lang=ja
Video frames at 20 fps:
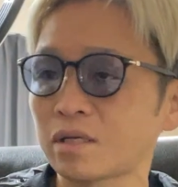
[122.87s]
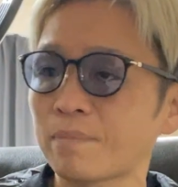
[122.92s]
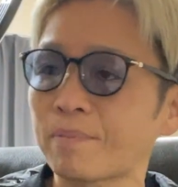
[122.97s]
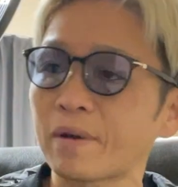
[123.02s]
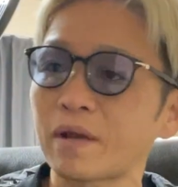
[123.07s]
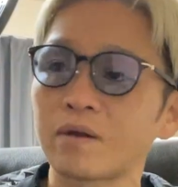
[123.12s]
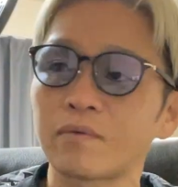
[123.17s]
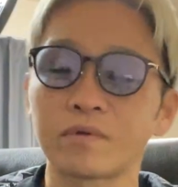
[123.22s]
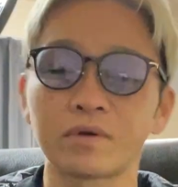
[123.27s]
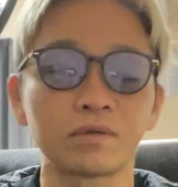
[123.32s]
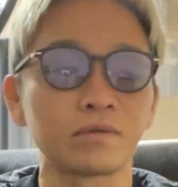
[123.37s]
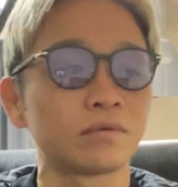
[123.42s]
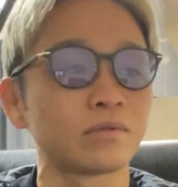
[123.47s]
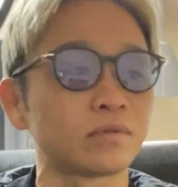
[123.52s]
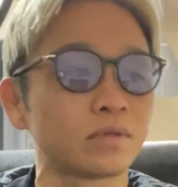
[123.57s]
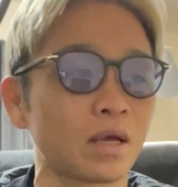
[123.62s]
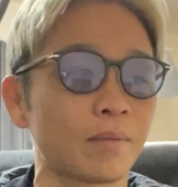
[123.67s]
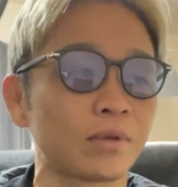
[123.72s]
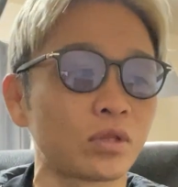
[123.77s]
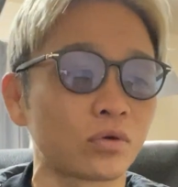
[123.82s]
やっぱ、う
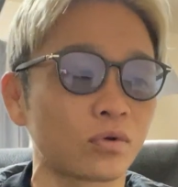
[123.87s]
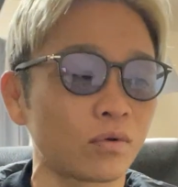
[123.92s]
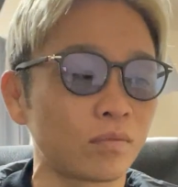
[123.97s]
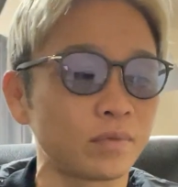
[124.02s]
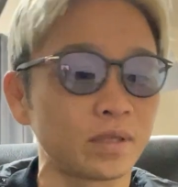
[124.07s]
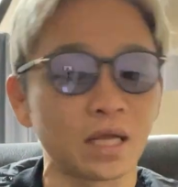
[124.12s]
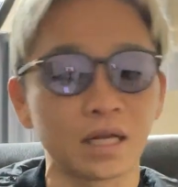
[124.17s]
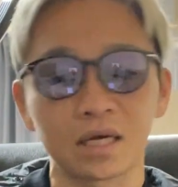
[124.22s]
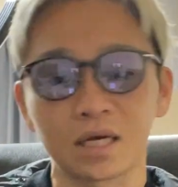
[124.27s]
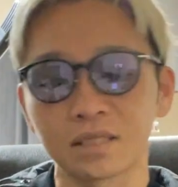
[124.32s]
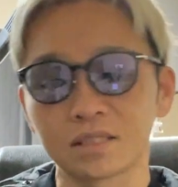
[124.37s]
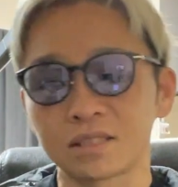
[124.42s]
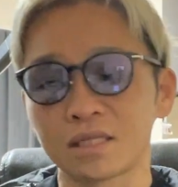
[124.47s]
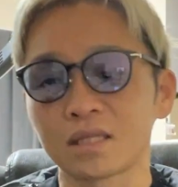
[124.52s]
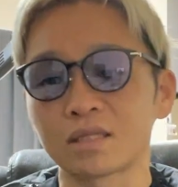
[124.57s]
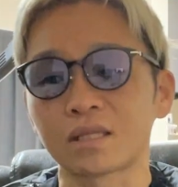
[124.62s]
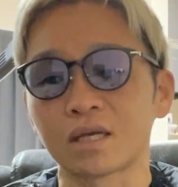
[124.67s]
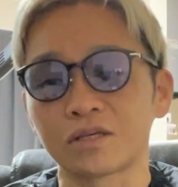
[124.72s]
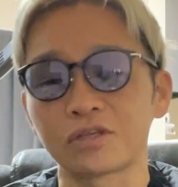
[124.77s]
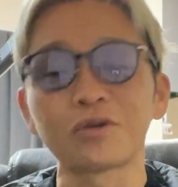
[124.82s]
ん、やめとこうみたいな感じに
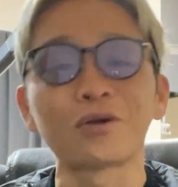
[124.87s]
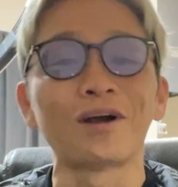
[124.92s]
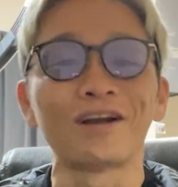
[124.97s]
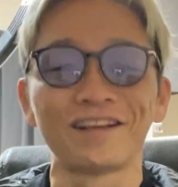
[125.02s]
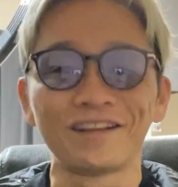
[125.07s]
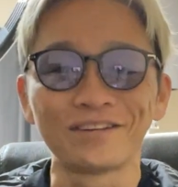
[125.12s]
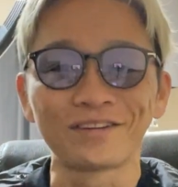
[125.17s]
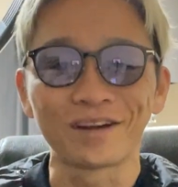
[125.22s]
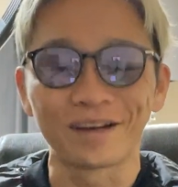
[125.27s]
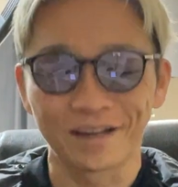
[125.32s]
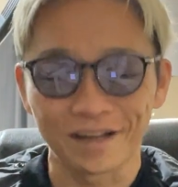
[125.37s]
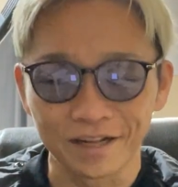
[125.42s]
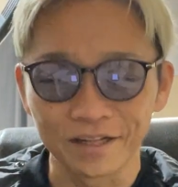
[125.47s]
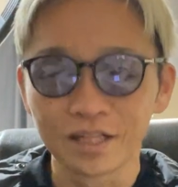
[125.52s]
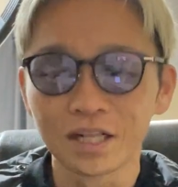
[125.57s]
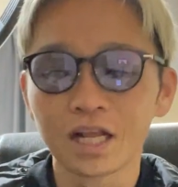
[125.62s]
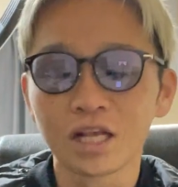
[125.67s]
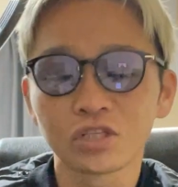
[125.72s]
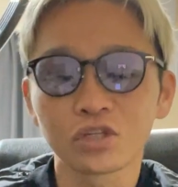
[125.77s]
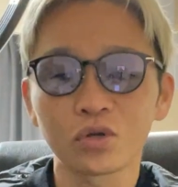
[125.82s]
なった人がいるから、
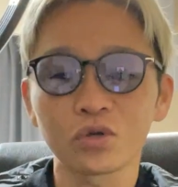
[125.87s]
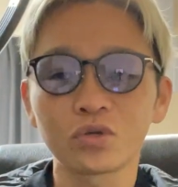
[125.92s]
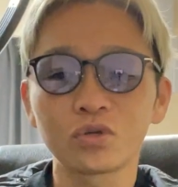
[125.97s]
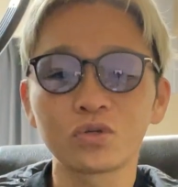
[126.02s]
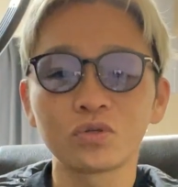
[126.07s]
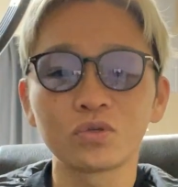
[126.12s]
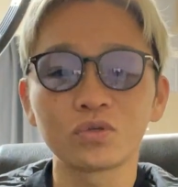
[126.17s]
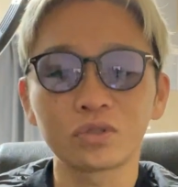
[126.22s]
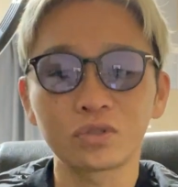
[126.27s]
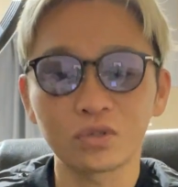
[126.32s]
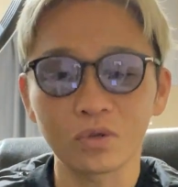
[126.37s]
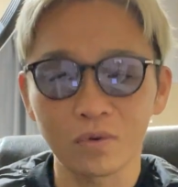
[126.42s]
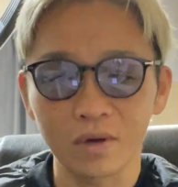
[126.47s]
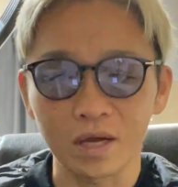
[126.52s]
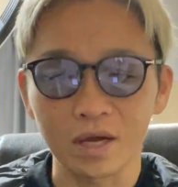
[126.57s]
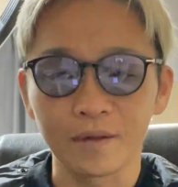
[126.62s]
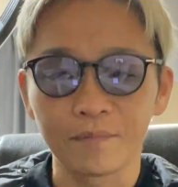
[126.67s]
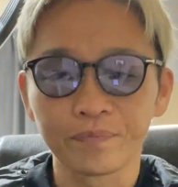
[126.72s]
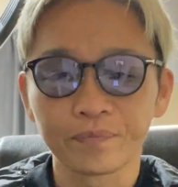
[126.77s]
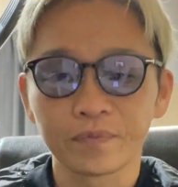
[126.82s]
そういう人
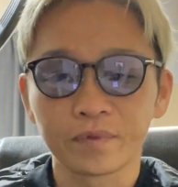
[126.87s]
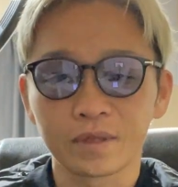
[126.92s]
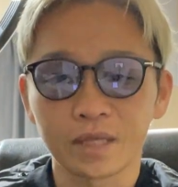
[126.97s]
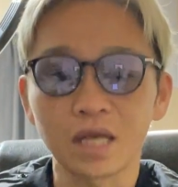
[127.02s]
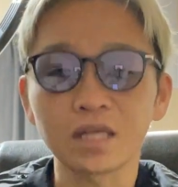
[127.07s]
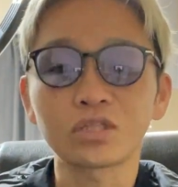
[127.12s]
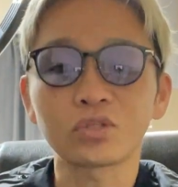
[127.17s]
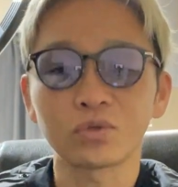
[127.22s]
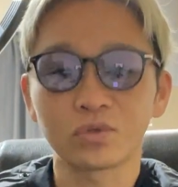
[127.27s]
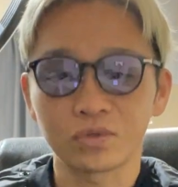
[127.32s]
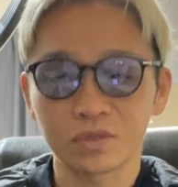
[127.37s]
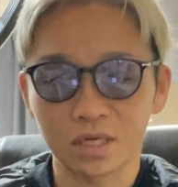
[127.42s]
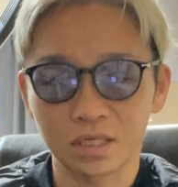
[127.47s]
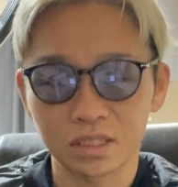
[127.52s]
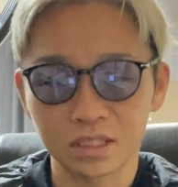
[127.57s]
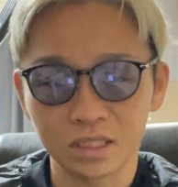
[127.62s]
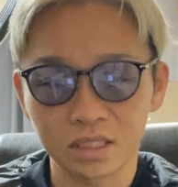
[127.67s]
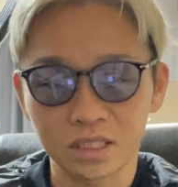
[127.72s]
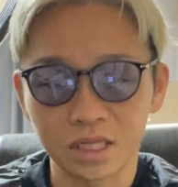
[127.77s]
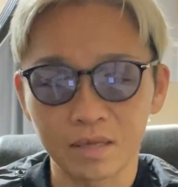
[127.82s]
はなしという感
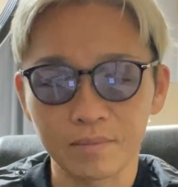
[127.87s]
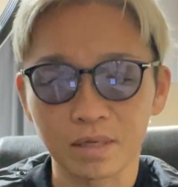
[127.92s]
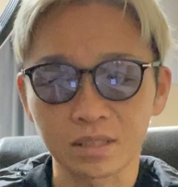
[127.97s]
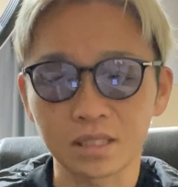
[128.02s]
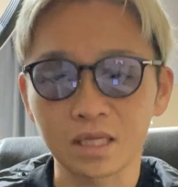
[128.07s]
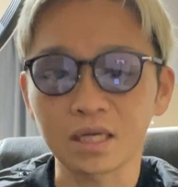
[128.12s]
じにしています。